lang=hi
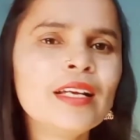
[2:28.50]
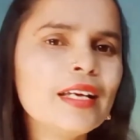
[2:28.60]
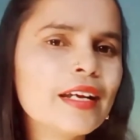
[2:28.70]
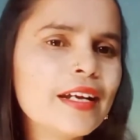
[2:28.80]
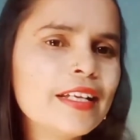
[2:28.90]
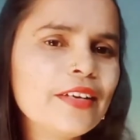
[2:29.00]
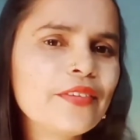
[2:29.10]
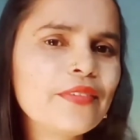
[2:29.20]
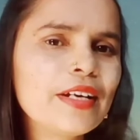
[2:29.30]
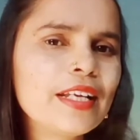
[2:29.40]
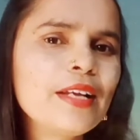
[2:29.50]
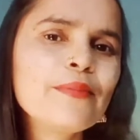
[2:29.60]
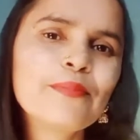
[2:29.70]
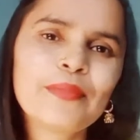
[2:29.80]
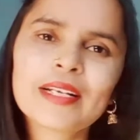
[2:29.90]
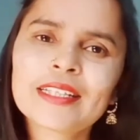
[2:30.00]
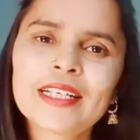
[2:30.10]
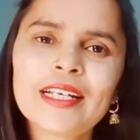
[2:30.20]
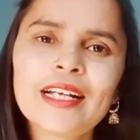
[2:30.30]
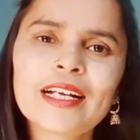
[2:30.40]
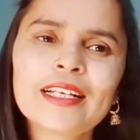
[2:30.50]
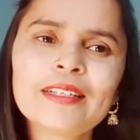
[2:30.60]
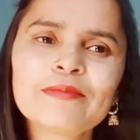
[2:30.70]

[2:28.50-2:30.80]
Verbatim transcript: रेडी एवरीबडी बढ़ते हैं आगे